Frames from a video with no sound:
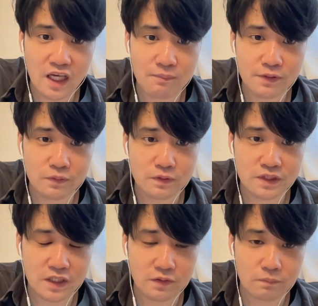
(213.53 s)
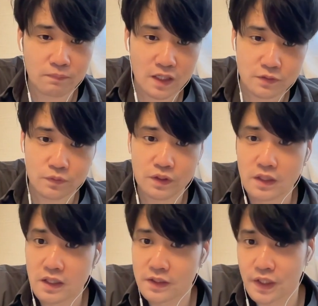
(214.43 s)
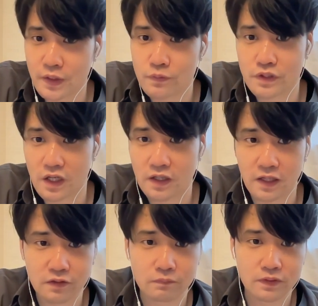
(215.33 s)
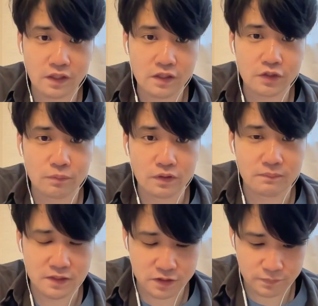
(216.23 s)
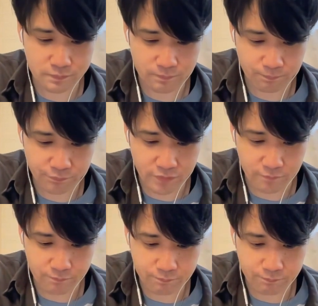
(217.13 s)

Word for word: 闇属性バージョンにできるんじゃないかなと思って、いいと思ってます。はい。